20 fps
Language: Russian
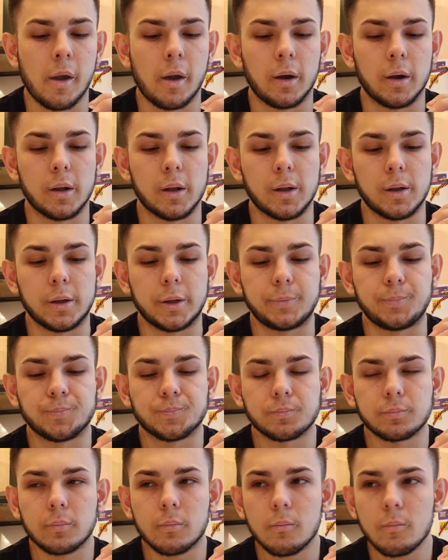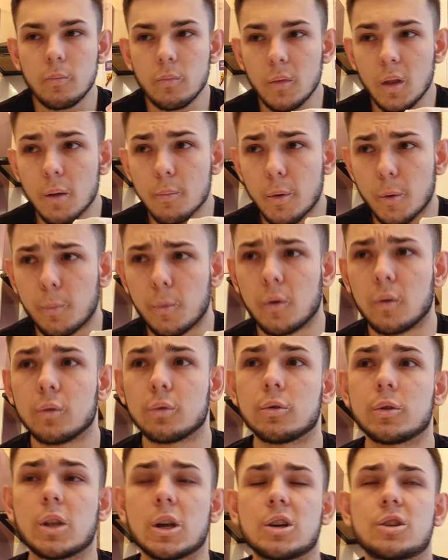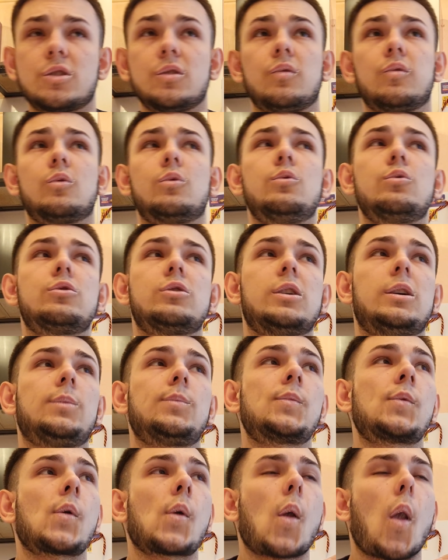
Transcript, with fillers: А, по поводу также вкуса,